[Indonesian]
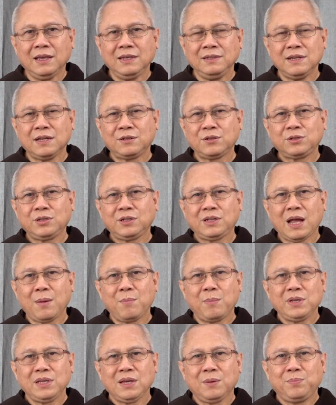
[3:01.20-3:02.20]
Yesus tidak
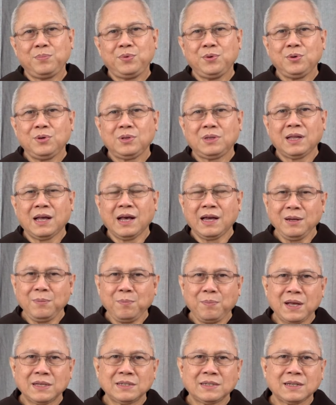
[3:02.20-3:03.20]
menyebut hari
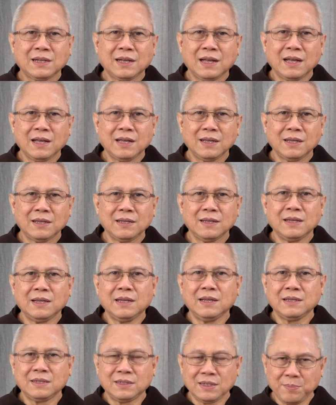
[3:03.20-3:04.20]
Paskah
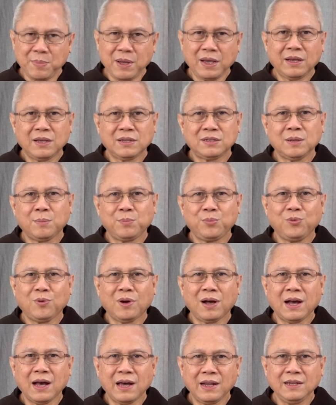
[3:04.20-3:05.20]
sebagai
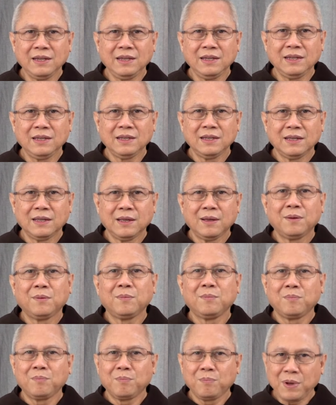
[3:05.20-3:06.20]
sebuah hari
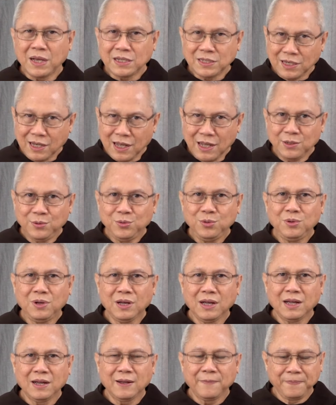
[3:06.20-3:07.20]
Paskah
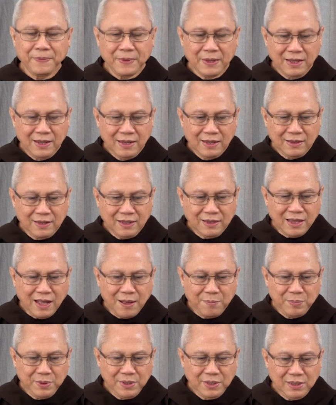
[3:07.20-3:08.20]
juga,
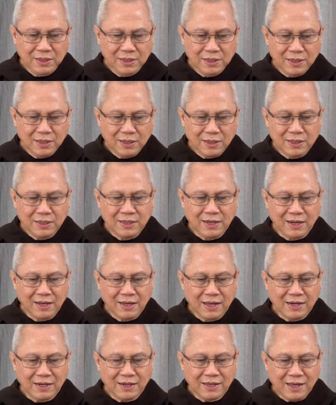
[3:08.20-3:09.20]
tetapi
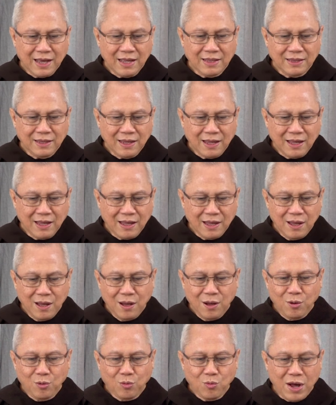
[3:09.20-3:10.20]
dengan kata
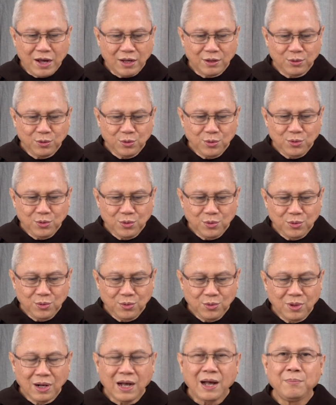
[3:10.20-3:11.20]

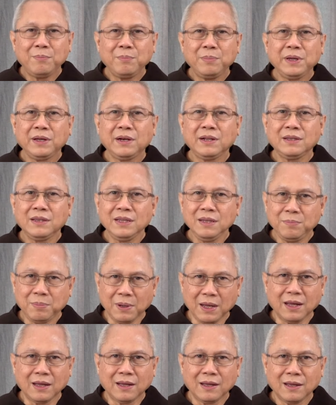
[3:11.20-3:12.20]
waktuku hampir
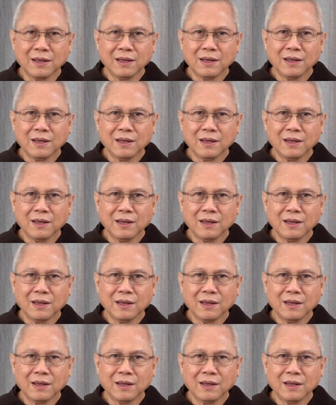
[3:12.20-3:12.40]
tiba.